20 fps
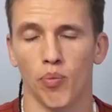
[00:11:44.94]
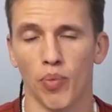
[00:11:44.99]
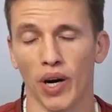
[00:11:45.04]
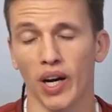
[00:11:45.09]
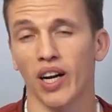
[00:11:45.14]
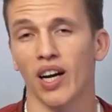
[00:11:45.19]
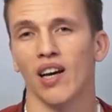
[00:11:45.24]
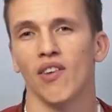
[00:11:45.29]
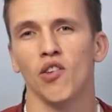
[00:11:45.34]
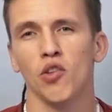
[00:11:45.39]

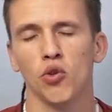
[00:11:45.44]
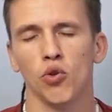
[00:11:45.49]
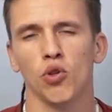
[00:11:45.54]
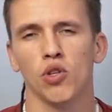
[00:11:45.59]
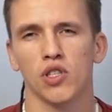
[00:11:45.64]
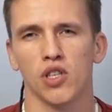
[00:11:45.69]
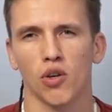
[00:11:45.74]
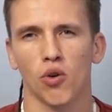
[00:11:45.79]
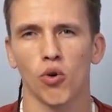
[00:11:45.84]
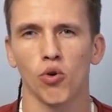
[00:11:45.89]
Пока видео
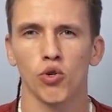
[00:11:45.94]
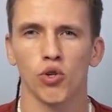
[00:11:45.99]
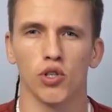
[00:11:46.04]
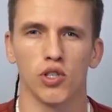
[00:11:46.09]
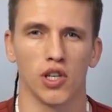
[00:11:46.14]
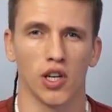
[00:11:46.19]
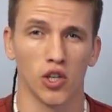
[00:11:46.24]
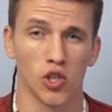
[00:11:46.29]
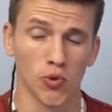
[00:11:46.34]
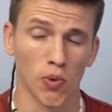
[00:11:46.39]
не
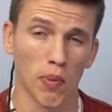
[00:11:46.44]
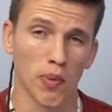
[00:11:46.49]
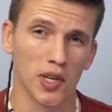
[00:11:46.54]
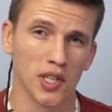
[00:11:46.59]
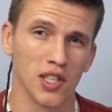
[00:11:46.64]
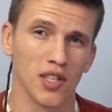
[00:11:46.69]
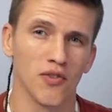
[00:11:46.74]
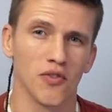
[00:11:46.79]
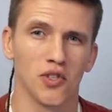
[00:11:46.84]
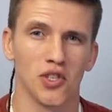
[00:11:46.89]
закончилось, я хочу
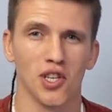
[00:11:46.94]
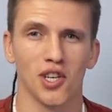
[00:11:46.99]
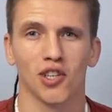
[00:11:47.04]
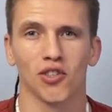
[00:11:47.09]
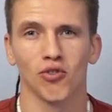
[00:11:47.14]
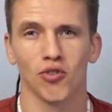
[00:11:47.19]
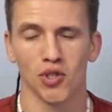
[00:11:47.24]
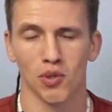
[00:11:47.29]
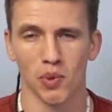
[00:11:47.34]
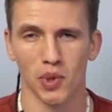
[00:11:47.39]
попросить
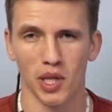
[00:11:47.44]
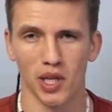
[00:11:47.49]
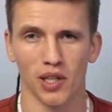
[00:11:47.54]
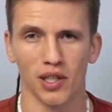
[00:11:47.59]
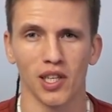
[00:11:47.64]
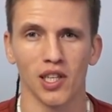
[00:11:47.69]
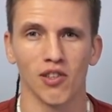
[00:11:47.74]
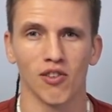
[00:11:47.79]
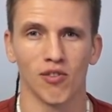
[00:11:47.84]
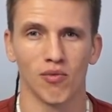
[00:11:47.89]
всех, кто
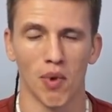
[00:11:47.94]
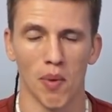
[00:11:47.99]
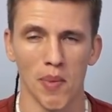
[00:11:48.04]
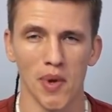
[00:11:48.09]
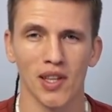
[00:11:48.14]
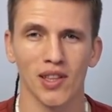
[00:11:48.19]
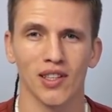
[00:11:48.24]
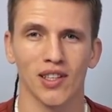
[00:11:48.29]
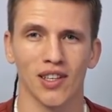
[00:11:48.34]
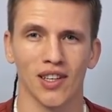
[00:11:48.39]
смотрел до этого
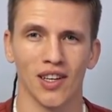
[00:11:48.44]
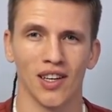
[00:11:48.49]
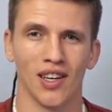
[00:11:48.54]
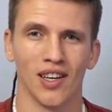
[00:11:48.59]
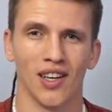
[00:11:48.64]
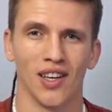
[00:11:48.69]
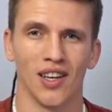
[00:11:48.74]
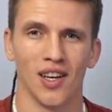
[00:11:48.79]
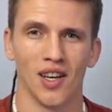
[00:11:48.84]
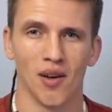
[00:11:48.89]
момента,
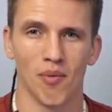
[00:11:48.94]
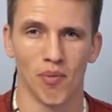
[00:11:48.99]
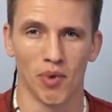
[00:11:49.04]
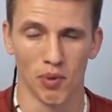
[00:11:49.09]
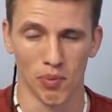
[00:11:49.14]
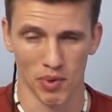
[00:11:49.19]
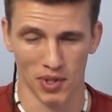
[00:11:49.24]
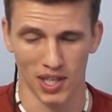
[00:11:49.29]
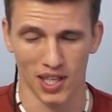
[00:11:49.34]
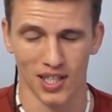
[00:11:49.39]

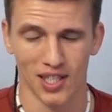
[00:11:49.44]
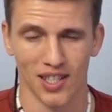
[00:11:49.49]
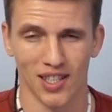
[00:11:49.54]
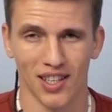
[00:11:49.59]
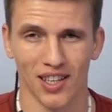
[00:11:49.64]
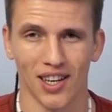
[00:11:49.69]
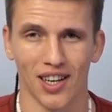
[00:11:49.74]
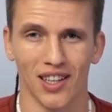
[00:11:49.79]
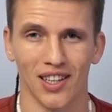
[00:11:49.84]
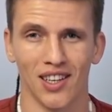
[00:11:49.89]
подписаться
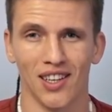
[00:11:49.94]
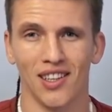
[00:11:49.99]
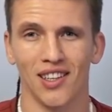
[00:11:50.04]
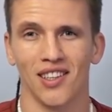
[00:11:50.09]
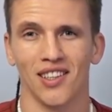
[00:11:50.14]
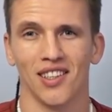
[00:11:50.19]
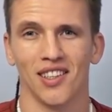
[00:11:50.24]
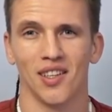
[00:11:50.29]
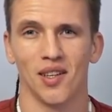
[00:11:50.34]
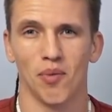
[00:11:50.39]
на
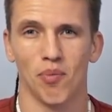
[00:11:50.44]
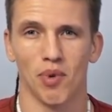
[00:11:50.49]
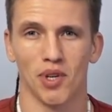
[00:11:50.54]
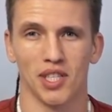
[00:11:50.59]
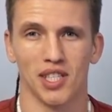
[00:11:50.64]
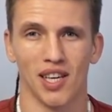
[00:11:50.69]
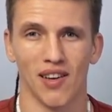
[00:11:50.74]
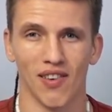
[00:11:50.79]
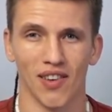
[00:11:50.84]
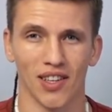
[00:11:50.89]
канал,
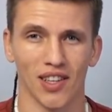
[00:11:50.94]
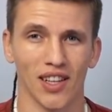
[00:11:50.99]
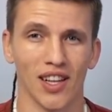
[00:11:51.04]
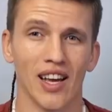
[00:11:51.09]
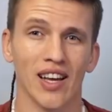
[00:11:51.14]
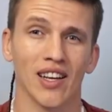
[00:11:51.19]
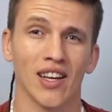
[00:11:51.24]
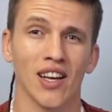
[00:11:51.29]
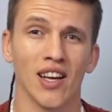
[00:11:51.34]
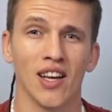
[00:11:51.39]
поставить
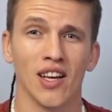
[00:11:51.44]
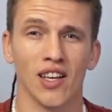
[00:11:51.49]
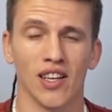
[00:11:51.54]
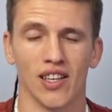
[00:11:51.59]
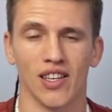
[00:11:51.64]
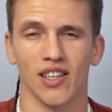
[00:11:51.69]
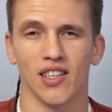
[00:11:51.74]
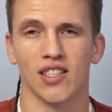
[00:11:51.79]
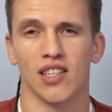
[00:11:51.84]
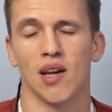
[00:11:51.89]
лайк.
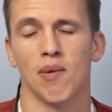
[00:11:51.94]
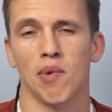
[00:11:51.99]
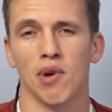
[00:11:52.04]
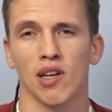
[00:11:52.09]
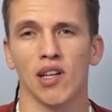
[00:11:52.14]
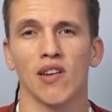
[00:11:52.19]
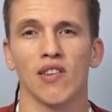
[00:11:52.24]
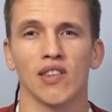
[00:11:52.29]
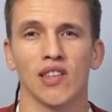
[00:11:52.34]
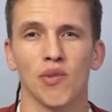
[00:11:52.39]
И
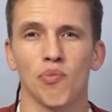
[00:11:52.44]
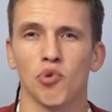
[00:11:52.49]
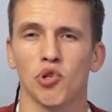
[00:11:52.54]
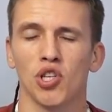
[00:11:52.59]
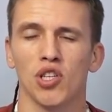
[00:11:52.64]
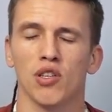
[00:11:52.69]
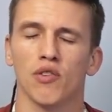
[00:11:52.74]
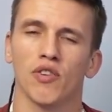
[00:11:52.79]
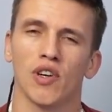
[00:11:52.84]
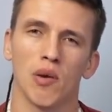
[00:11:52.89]
самое главное,
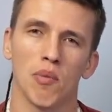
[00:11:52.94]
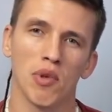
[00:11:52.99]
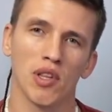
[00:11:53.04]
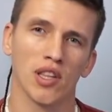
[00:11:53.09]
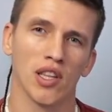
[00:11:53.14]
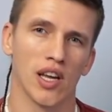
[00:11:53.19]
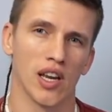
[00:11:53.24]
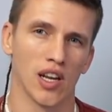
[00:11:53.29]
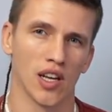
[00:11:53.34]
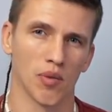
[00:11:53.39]
напишите в
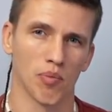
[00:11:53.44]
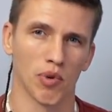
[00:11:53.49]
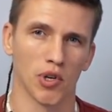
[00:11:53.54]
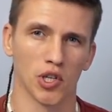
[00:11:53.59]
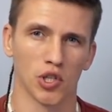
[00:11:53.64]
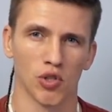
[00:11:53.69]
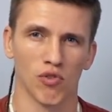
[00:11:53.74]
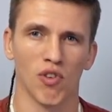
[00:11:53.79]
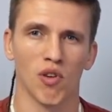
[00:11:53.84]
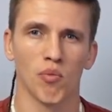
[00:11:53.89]
комментариях,
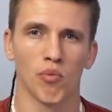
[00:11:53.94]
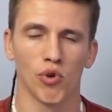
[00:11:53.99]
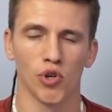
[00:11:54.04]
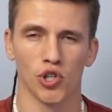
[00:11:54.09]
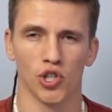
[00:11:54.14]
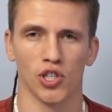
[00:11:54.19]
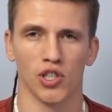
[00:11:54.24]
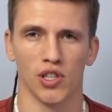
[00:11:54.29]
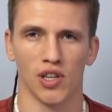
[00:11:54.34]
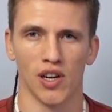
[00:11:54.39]
про что вам
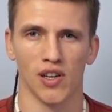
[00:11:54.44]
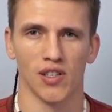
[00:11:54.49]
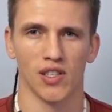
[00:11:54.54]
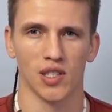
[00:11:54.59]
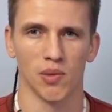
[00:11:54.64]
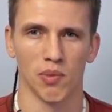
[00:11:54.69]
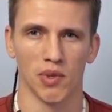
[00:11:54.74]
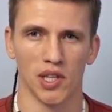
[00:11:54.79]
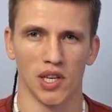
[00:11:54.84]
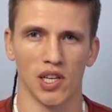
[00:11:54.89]
больше
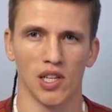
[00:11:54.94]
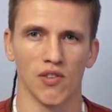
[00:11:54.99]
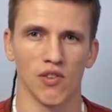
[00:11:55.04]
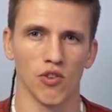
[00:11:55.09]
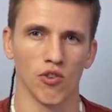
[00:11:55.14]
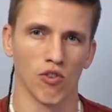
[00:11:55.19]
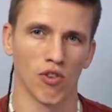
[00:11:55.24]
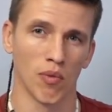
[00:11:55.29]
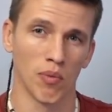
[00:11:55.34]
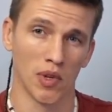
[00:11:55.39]
нравится смотреть
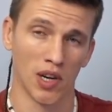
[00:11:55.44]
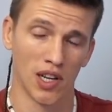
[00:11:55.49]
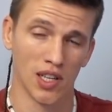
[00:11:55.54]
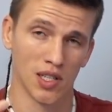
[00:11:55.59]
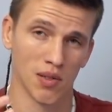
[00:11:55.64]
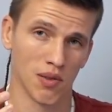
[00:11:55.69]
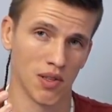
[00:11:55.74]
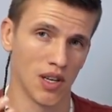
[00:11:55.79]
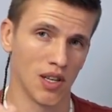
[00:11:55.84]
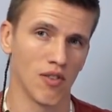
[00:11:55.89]
видео. Вам
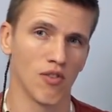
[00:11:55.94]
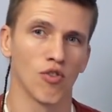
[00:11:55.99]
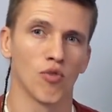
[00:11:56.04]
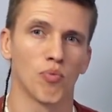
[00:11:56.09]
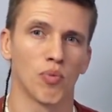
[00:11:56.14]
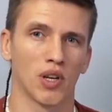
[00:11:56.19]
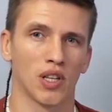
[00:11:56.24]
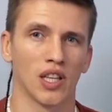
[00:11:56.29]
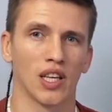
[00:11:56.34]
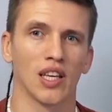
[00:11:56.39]
нравится смотреть видео
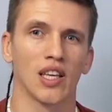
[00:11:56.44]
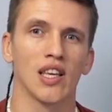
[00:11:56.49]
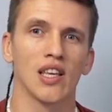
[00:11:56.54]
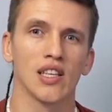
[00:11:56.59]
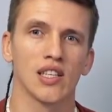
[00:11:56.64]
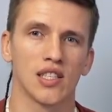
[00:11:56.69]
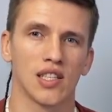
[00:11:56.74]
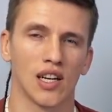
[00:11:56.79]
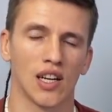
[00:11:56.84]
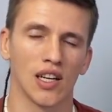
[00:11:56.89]
про
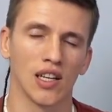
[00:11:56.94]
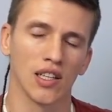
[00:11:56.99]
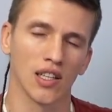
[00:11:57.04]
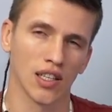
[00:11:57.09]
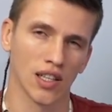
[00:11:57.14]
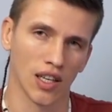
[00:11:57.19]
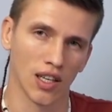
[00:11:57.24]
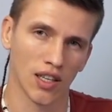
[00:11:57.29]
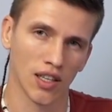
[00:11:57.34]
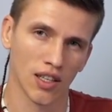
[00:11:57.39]
такие страны,
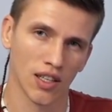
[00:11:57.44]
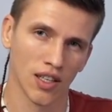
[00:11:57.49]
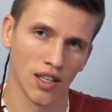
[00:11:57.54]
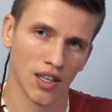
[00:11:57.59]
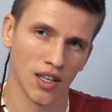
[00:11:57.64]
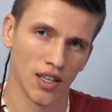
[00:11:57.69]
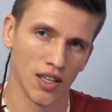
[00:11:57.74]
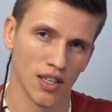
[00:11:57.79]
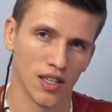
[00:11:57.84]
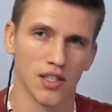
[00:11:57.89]
как
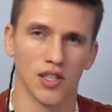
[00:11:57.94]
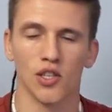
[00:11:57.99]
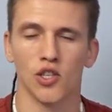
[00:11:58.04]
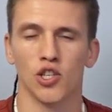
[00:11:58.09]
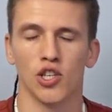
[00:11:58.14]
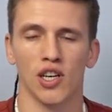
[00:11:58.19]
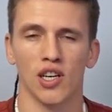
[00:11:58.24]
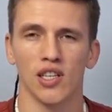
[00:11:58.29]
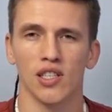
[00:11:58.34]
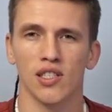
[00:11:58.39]

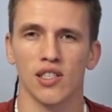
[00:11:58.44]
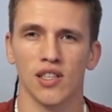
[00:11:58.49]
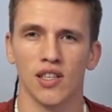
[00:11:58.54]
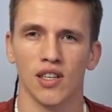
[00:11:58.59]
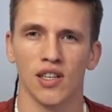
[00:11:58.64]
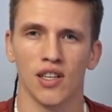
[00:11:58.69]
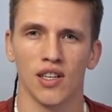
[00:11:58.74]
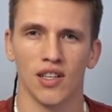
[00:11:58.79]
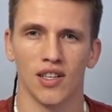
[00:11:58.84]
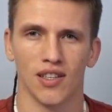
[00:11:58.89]
сейчас,
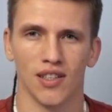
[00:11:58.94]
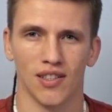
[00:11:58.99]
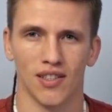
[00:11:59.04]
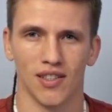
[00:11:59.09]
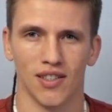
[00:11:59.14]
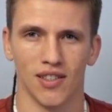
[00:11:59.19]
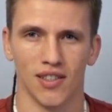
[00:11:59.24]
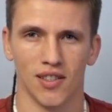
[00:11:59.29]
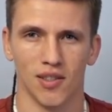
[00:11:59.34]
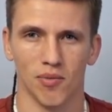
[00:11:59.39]

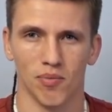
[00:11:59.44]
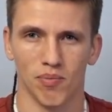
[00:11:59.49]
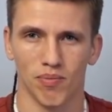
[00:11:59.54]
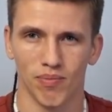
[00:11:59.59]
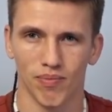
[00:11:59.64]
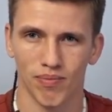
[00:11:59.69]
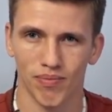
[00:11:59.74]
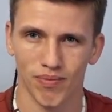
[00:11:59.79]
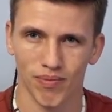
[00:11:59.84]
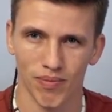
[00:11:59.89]
а,
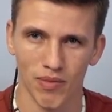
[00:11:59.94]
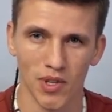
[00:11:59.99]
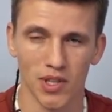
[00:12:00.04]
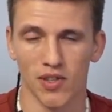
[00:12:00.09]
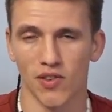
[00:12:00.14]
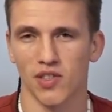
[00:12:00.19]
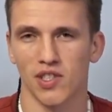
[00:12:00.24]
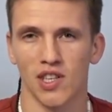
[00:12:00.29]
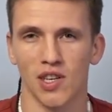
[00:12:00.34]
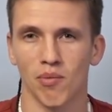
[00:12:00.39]
не
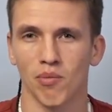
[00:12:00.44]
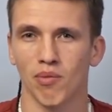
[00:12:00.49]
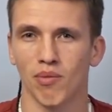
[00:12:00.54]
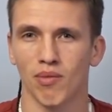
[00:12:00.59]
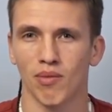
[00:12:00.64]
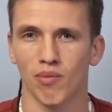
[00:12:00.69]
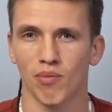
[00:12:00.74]
совсем